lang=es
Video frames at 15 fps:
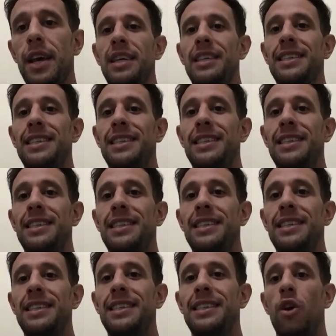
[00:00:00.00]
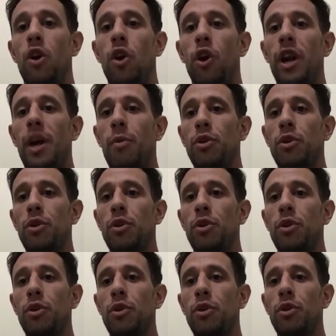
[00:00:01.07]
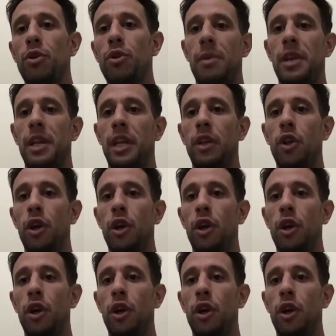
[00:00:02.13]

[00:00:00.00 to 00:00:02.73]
y salimos terceros. Logramos el bronce, que también es